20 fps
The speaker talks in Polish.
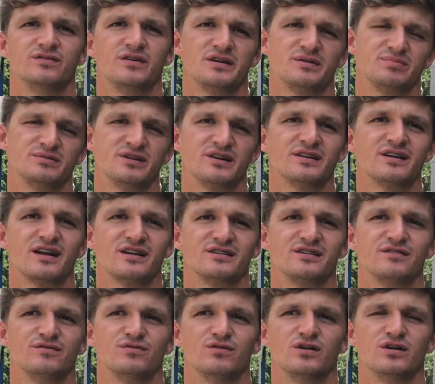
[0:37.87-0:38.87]
dwie
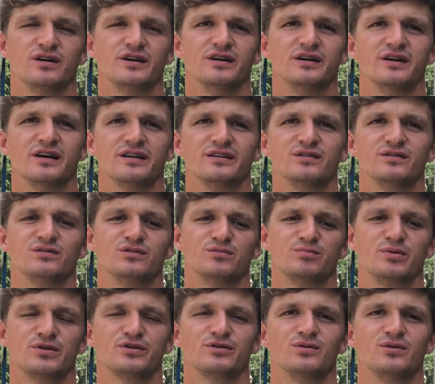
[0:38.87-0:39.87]
reprezentacje Włoch i jedną z
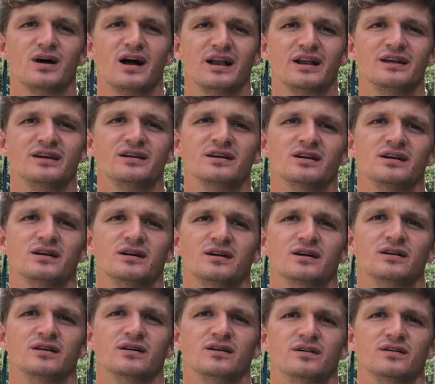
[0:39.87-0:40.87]
Portugalii
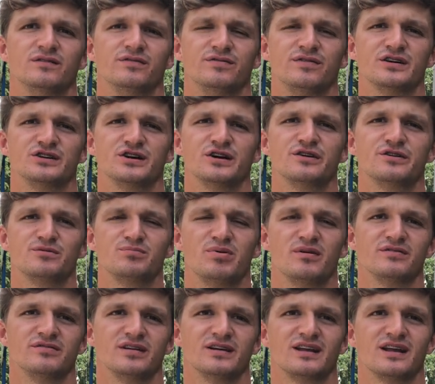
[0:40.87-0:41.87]
w fazie
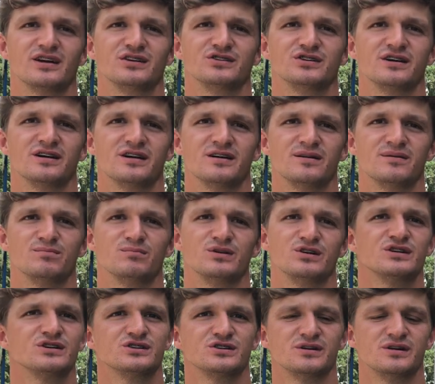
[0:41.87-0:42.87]
grupowej, także
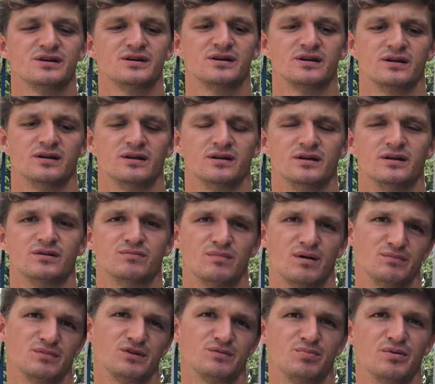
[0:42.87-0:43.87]
myślę, że
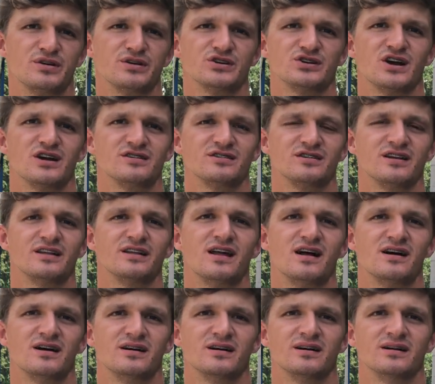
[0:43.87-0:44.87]
mamy spore szanse
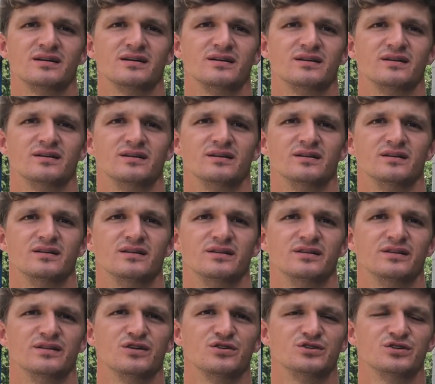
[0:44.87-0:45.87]
na,
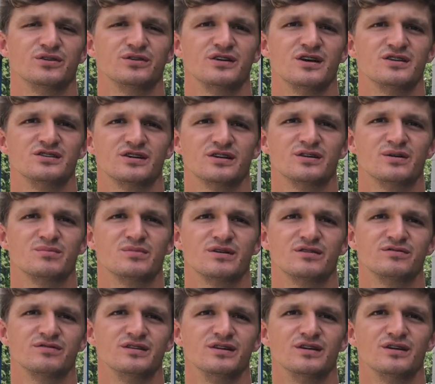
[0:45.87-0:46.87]
na osiągnięcie
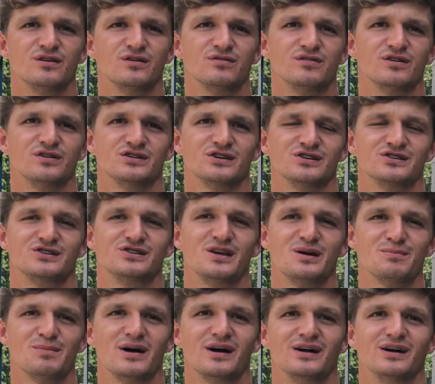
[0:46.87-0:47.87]
dobrych wyników, chociaż
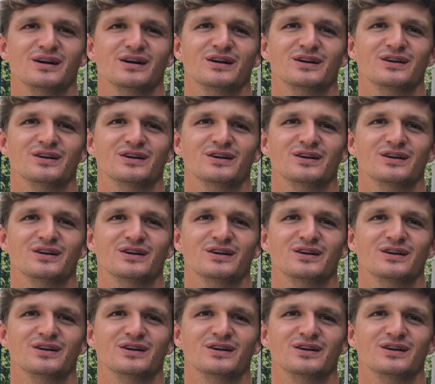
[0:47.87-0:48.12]
nie ma